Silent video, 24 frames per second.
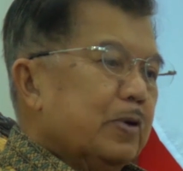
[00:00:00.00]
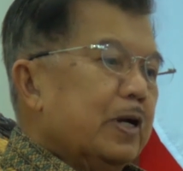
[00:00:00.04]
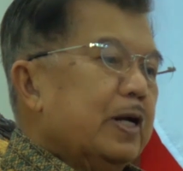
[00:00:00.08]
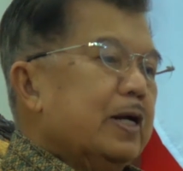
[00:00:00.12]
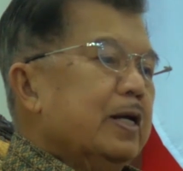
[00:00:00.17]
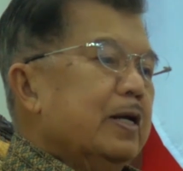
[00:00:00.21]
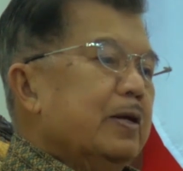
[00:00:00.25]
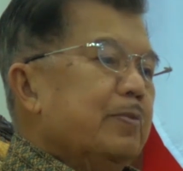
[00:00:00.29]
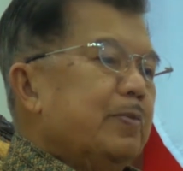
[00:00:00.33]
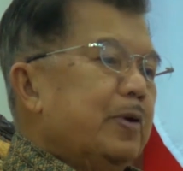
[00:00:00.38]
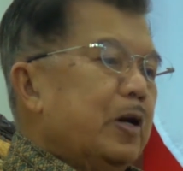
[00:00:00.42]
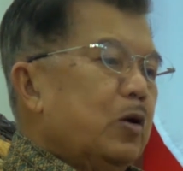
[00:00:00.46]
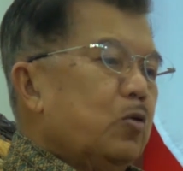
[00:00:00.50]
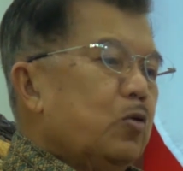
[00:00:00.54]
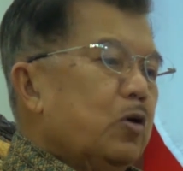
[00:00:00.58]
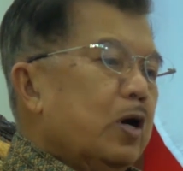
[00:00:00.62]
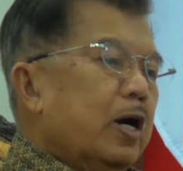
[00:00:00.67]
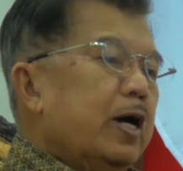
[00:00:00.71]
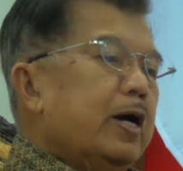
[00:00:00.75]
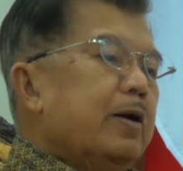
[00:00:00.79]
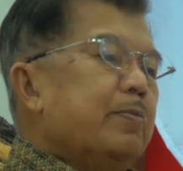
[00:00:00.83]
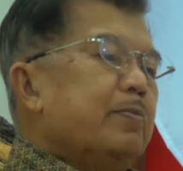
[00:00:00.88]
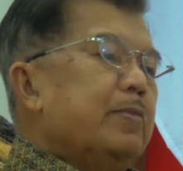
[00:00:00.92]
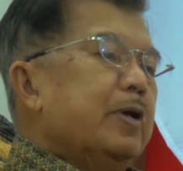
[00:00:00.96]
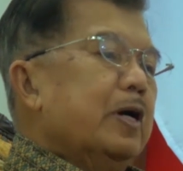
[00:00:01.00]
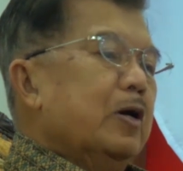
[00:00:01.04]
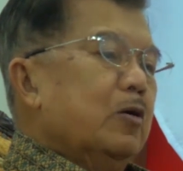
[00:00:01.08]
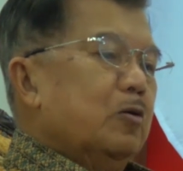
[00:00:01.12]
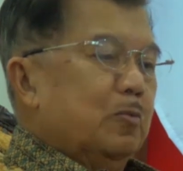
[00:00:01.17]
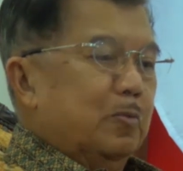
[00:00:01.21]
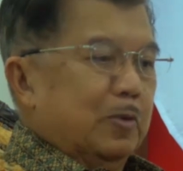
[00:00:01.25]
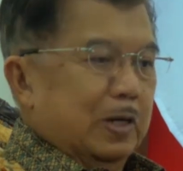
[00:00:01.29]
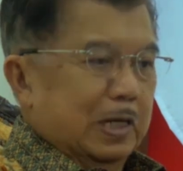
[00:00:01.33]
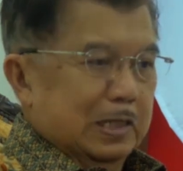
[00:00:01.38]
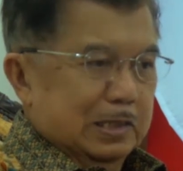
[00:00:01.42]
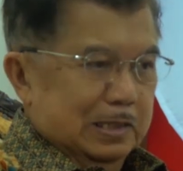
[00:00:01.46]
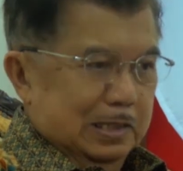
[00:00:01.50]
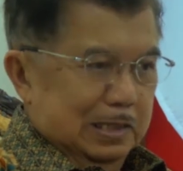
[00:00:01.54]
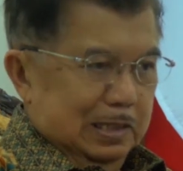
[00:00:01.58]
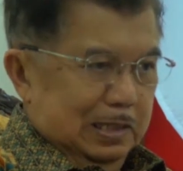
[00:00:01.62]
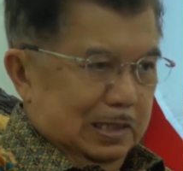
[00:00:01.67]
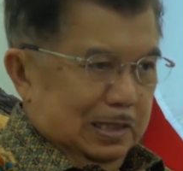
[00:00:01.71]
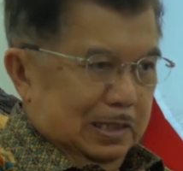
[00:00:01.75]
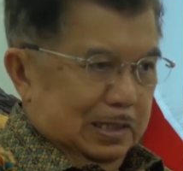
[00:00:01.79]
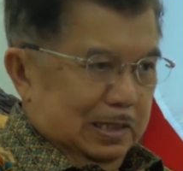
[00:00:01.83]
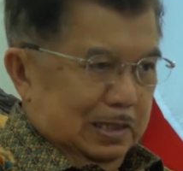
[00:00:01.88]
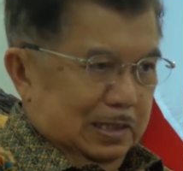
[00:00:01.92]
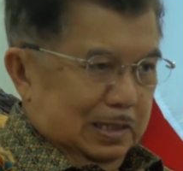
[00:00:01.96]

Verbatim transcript: peran daripada UKM dan kooperasi.